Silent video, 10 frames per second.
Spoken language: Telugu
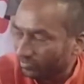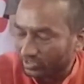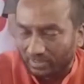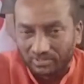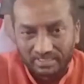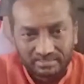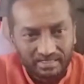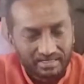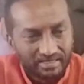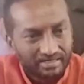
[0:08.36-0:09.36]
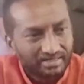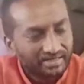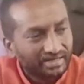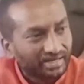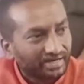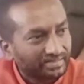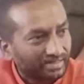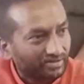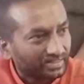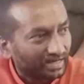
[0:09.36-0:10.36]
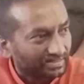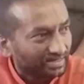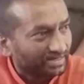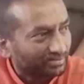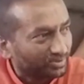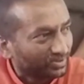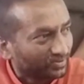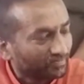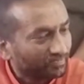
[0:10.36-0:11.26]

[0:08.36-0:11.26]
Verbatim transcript: మొట్టమొదటిసారిగా ఎన్నికైన తర్వాత హాజరైనప్పుడు